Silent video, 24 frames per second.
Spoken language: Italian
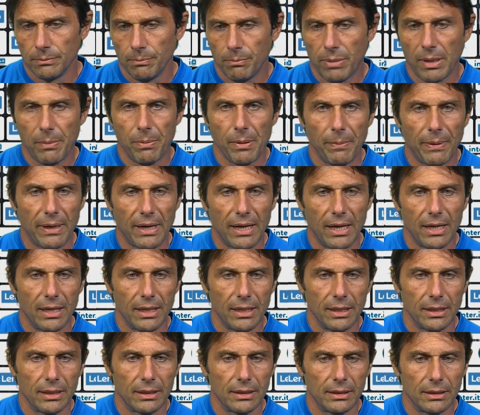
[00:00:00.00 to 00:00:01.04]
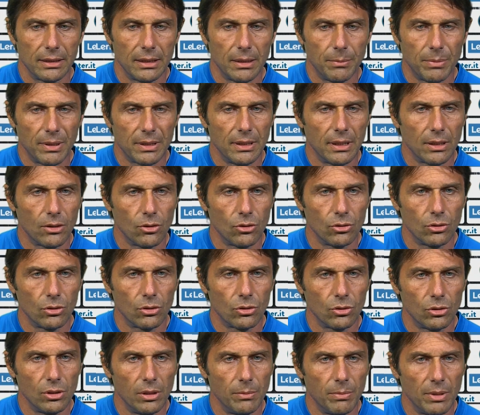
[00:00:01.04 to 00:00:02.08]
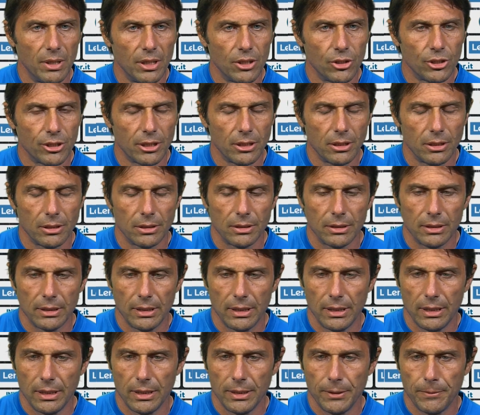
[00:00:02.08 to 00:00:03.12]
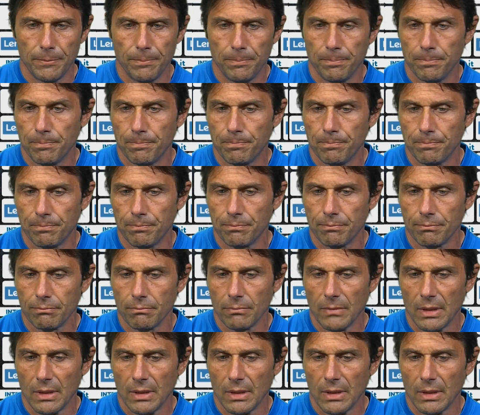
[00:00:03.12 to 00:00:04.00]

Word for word: per, preparare eh, la partita con, con il Brescia, ehm,